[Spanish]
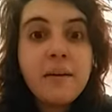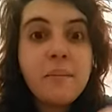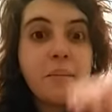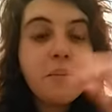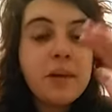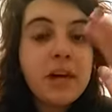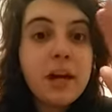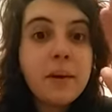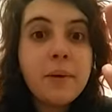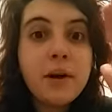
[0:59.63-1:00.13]

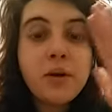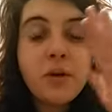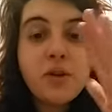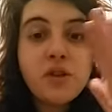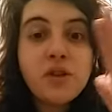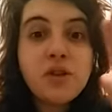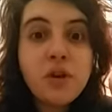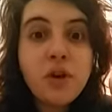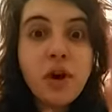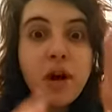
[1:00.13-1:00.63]
mi hermano y
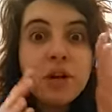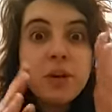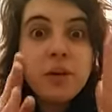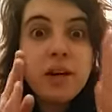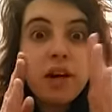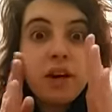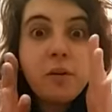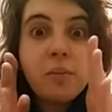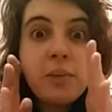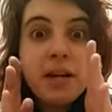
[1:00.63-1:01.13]
yo hay
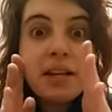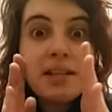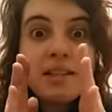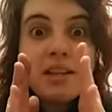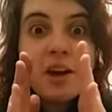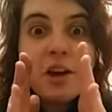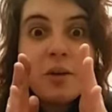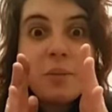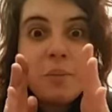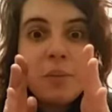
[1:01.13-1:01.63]
una
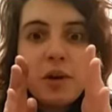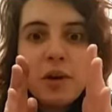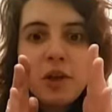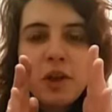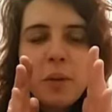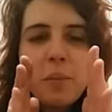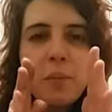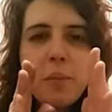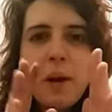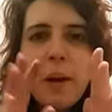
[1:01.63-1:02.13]
comparación, pero
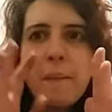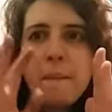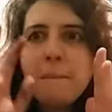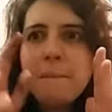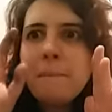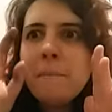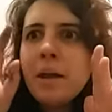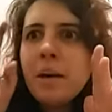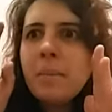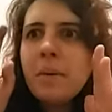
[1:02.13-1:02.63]
después
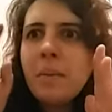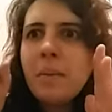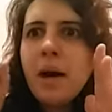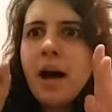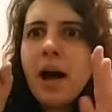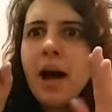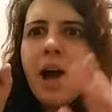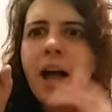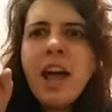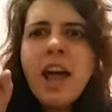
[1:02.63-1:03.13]
mi
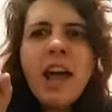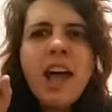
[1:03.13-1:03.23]
papá